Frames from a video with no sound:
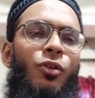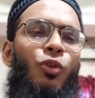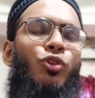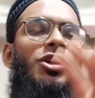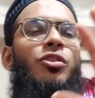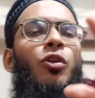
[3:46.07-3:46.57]

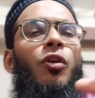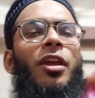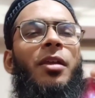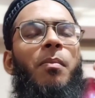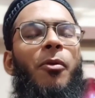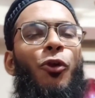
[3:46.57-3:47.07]
রোজা তো
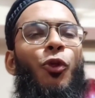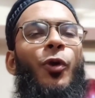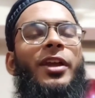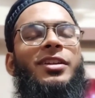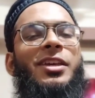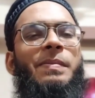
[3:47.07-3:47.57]
অনেক বড়
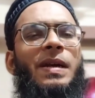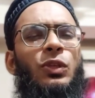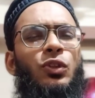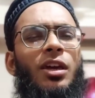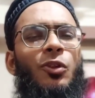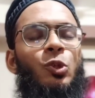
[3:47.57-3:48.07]
একটা
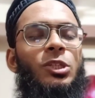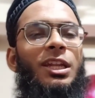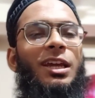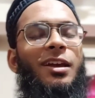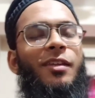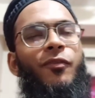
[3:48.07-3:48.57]
ইবাদত আর রোজা
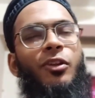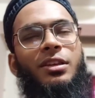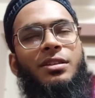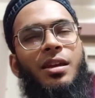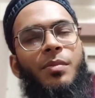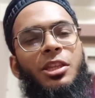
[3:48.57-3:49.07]
রাখার ফলে
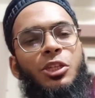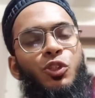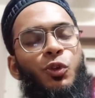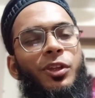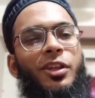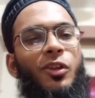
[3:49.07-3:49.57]
যে আমাদের
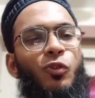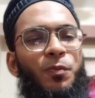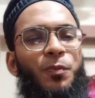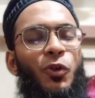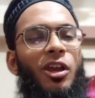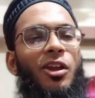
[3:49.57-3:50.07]
শরীরের
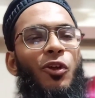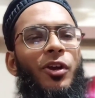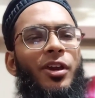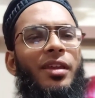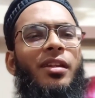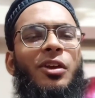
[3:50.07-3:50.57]
উপকার
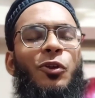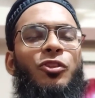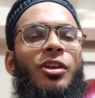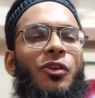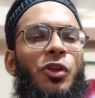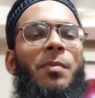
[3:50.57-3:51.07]
হয় এটা হয়তো
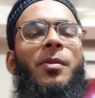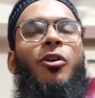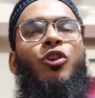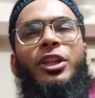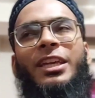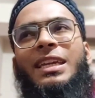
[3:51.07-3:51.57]
এখন আমরা
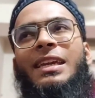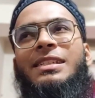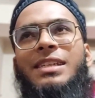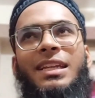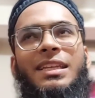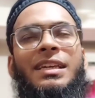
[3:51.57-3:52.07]
অনেকেই
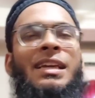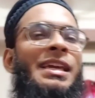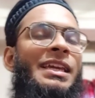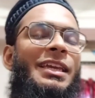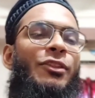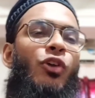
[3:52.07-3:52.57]
জানি
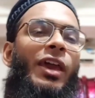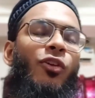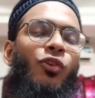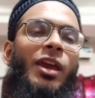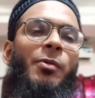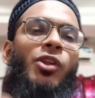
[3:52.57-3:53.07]
কিন্তু
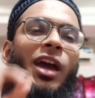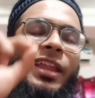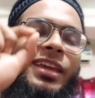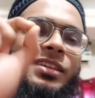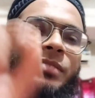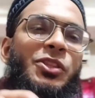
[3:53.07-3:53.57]
এখন এমন
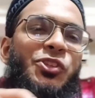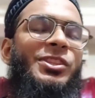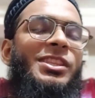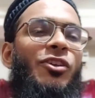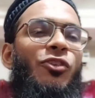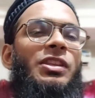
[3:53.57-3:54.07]
আরেক ইবাদত
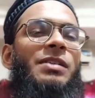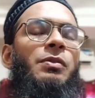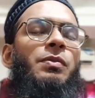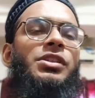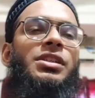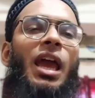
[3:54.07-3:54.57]
নিয়ে কথা
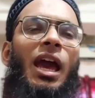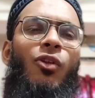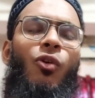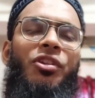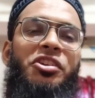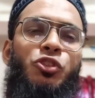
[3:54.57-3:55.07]
বলবো যেটা আরও
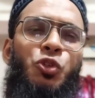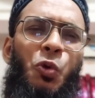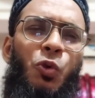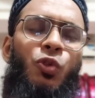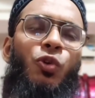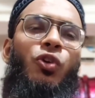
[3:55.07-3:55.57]
অনেক
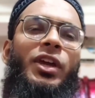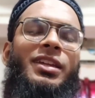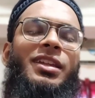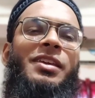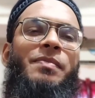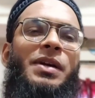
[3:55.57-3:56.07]
ছোট
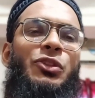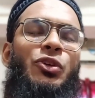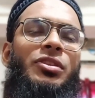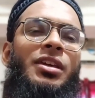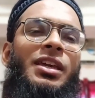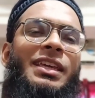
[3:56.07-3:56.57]
একটা
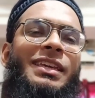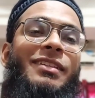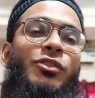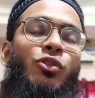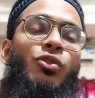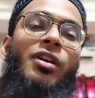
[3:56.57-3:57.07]
ইবাদত
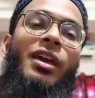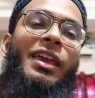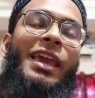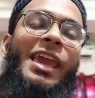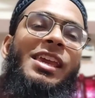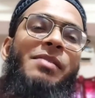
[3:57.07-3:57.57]
কিন্তু
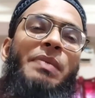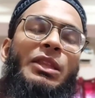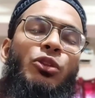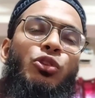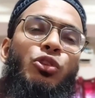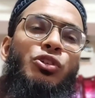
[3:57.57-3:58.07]
এই
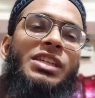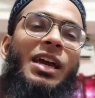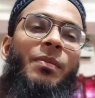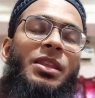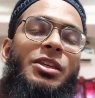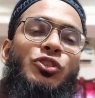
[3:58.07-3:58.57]
ইবাদতও যে
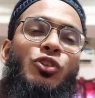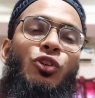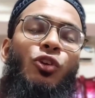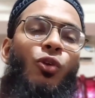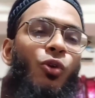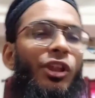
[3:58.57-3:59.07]
আমাদের জন্য
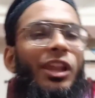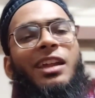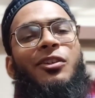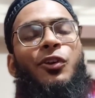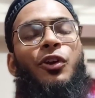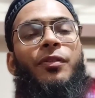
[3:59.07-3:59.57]

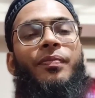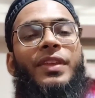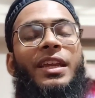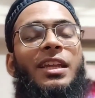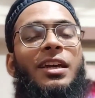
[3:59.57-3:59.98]
কল্যাণকর এটা